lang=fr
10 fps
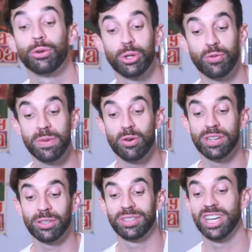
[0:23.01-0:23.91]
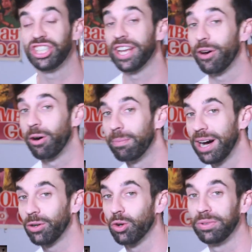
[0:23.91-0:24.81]
Donc je vous mets le lien de sa chaîne en
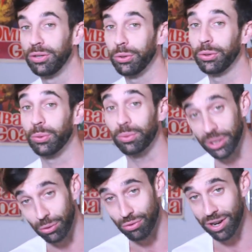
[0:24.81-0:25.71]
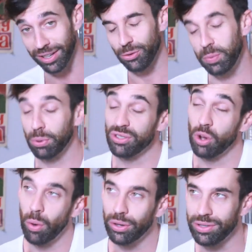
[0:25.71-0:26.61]
bas dans le petit truc qu'on déroule. Je suppose
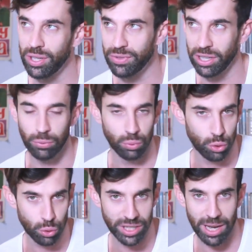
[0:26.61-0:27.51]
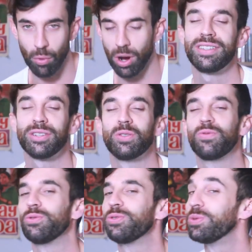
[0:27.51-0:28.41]
néanmoins que si vous êtes venu jusqu'à moi, c'est que
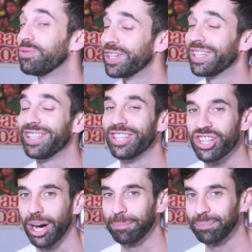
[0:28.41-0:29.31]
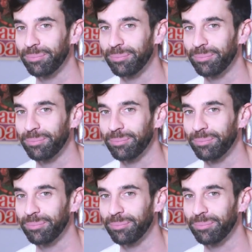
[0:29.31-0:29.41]
vous le suivez déjà.